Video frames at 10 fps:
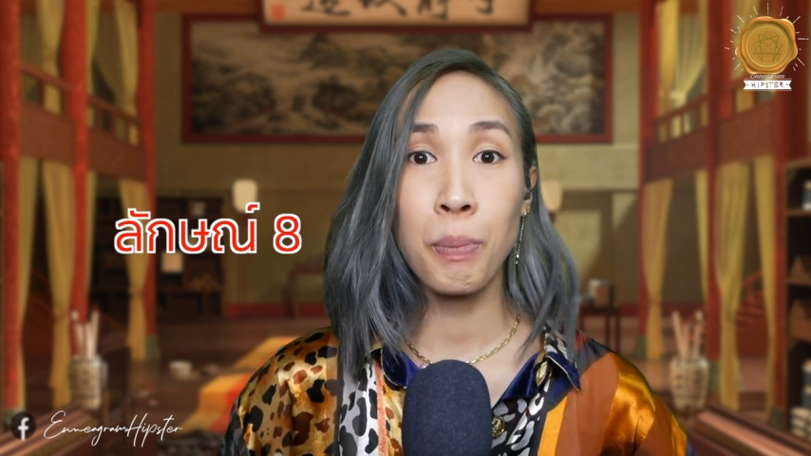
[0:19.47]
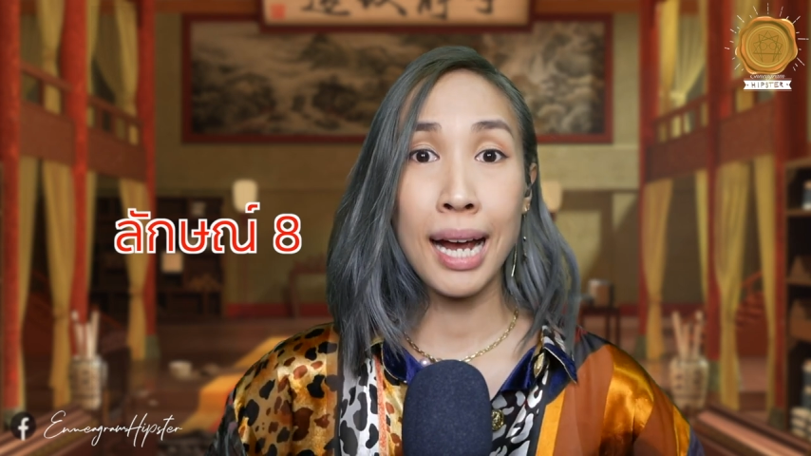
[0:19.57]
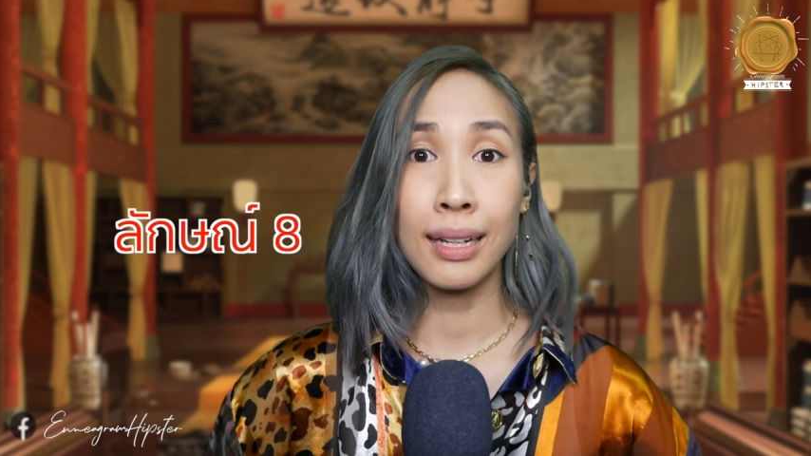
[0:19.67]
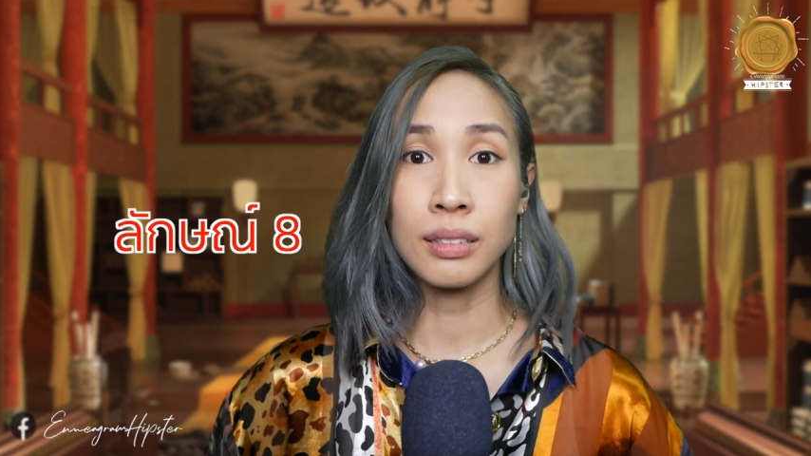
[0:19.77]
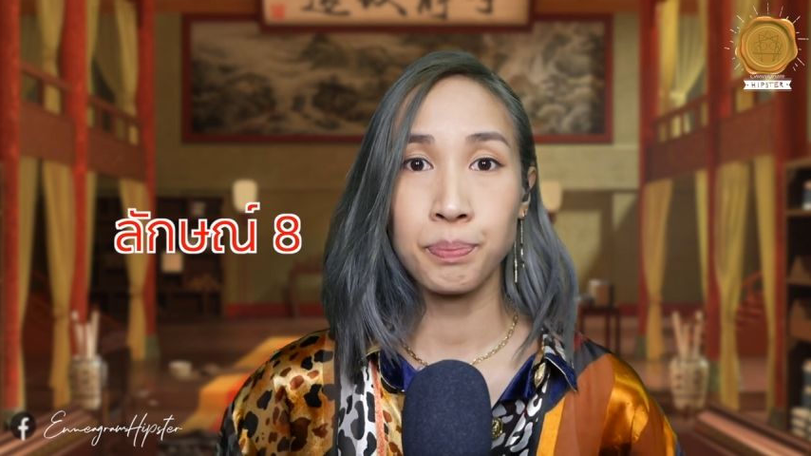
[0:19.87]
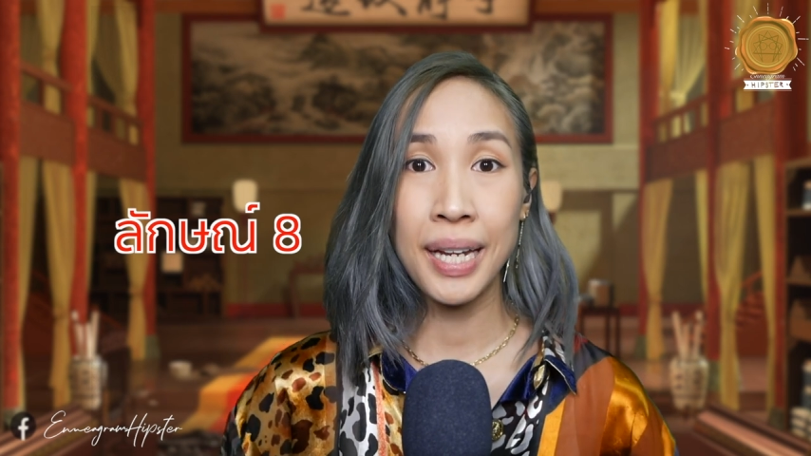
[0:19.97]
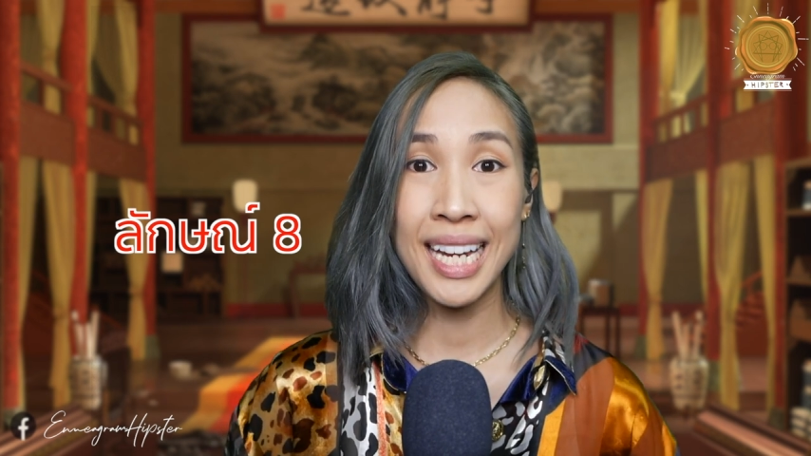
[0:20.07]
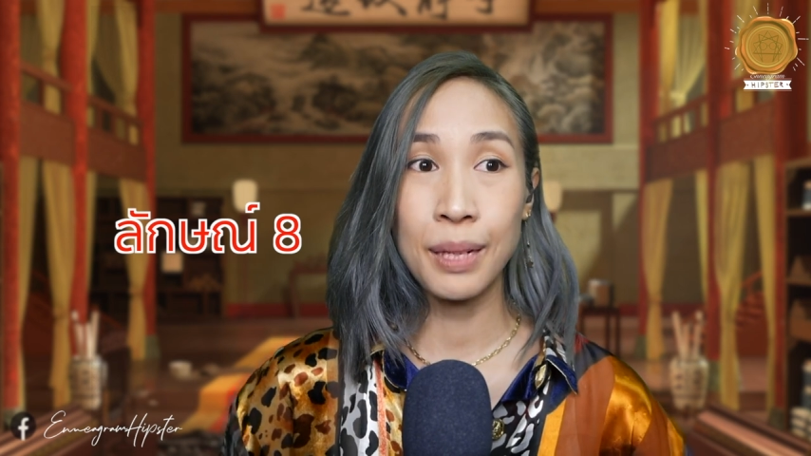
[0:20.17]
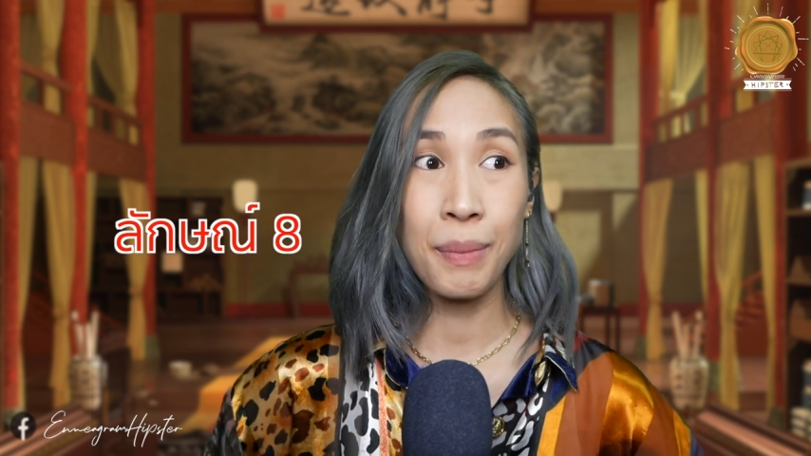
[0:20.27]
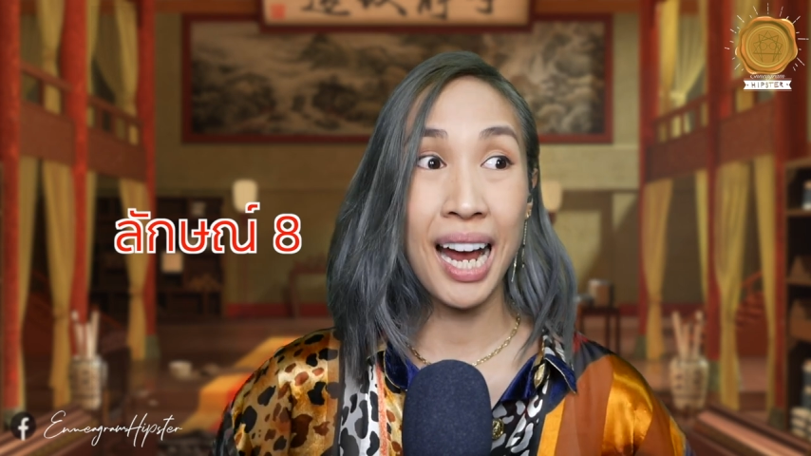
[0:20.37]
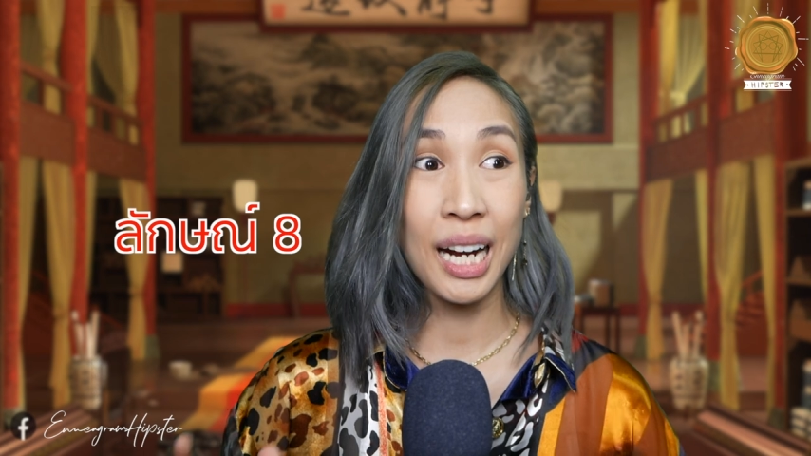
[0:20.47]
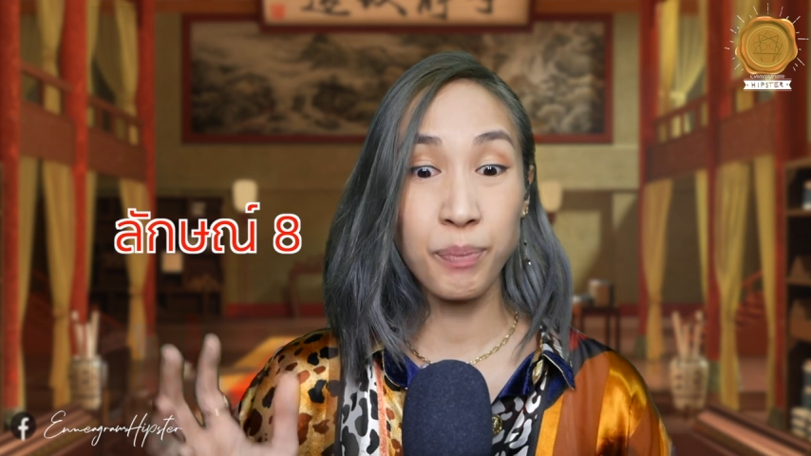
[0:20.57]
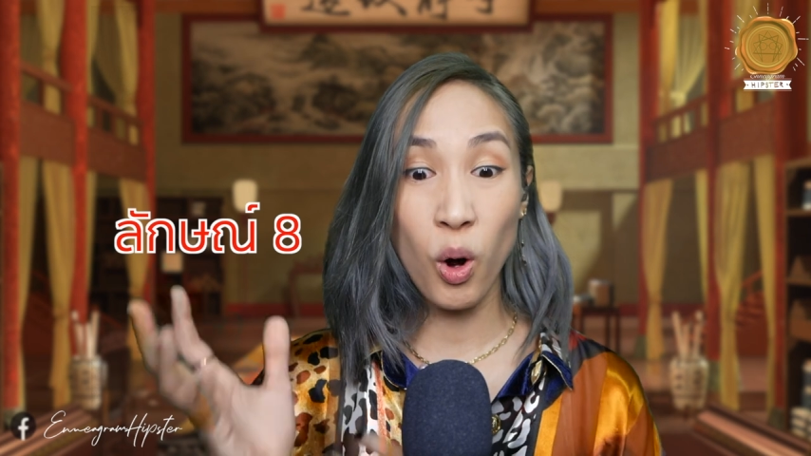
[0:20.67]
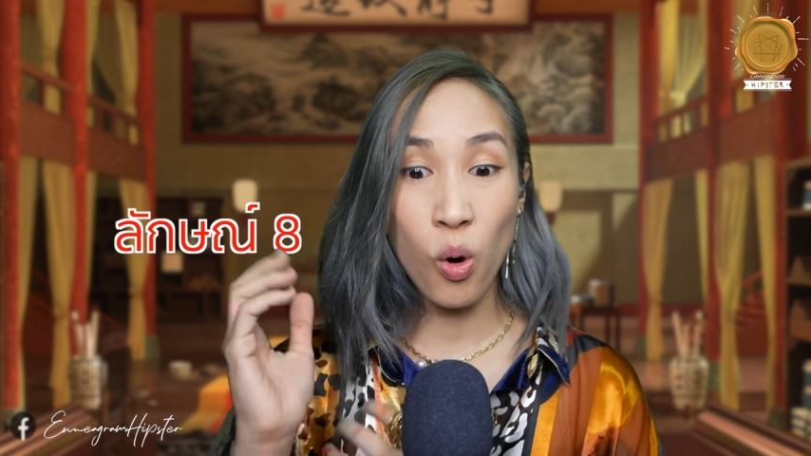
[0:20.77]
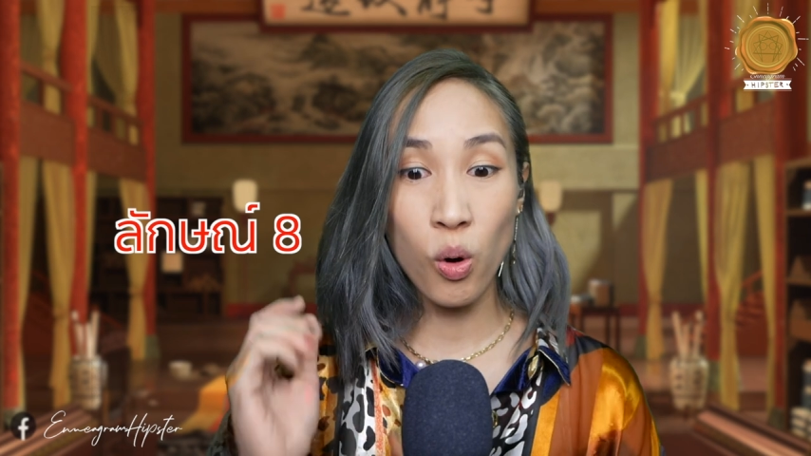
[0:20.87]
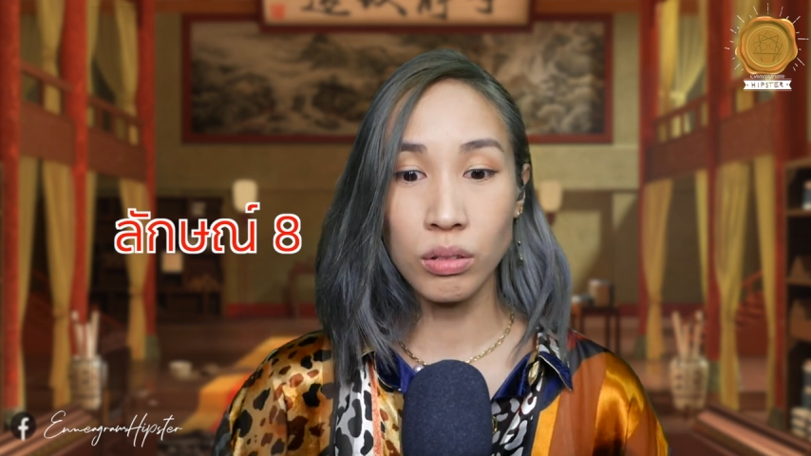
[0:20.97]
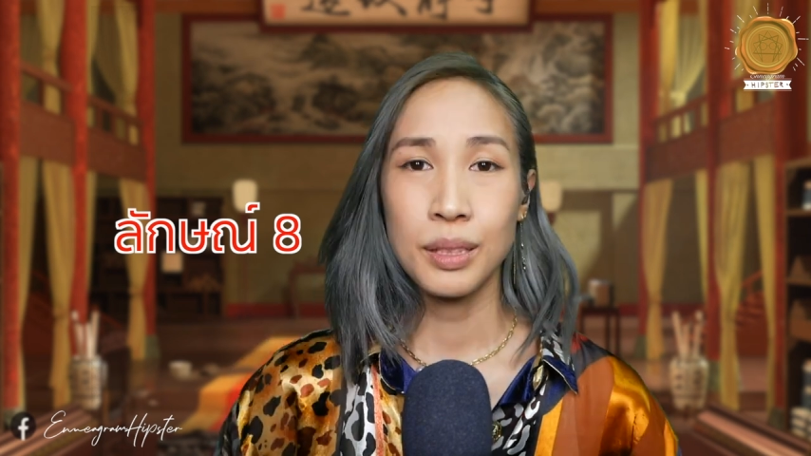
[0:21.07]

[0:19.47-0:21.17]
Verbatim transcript: ปั้งเป้งปางโป้ง